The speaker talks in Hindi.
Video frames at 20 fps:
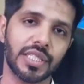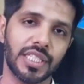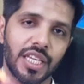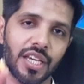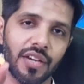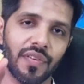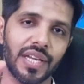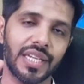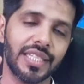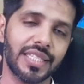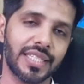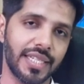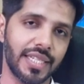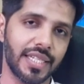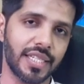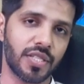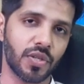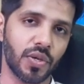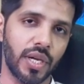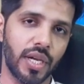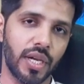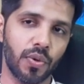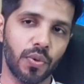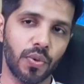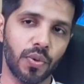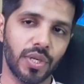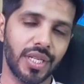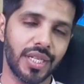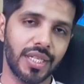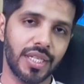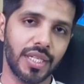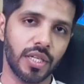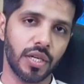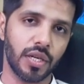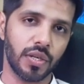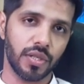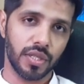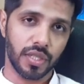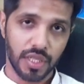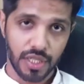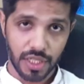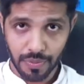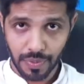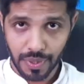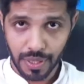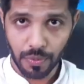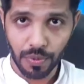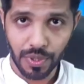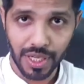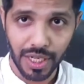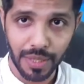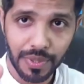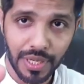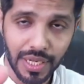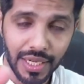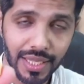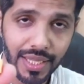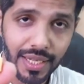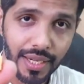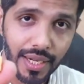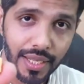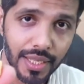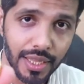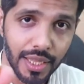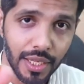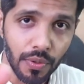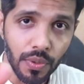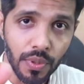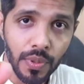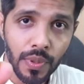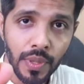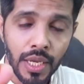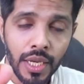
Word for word: ये वाली चीज़ जो है ओ टी जी ये मैं आपको करीब करके दिखा देता हूँ